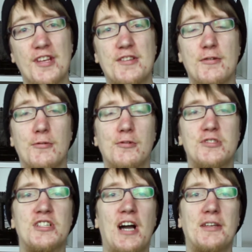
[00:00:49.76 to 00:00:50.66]
der
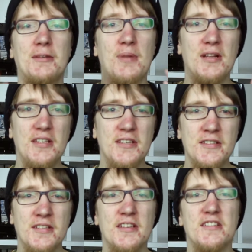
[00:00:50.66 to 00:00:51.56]
Zoologische Garten in
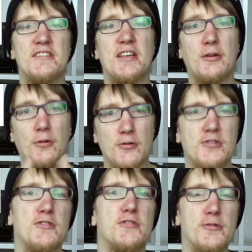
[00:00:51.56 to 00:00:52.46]
Berlin ist der
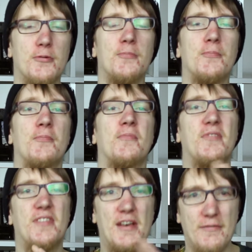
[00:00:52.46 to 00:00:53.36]
größte Zoo
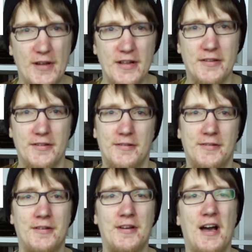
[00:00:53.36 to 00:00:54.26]
der Welt.
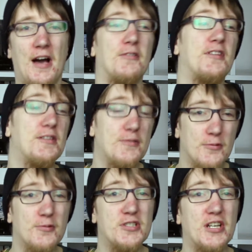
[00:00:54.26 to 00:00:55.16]
Also der
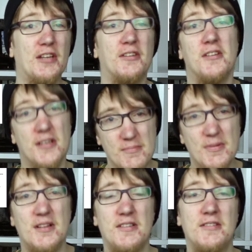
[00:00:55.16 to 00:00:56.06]
Zoologische Garten in
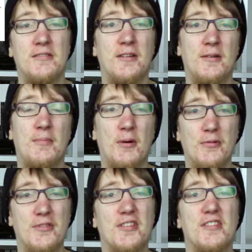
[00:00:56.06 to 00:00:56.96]
Berlin bei
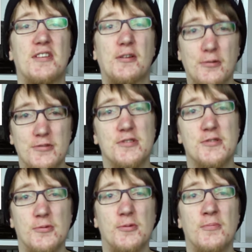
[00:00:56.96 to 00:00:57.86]
uns ist der größte
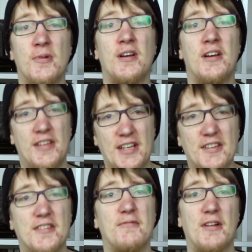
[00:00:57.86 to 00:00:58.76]
Zoo der
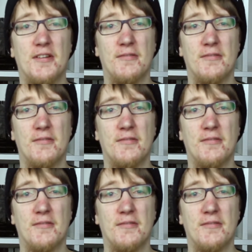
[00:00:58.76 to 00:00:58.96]
ganzen Welt.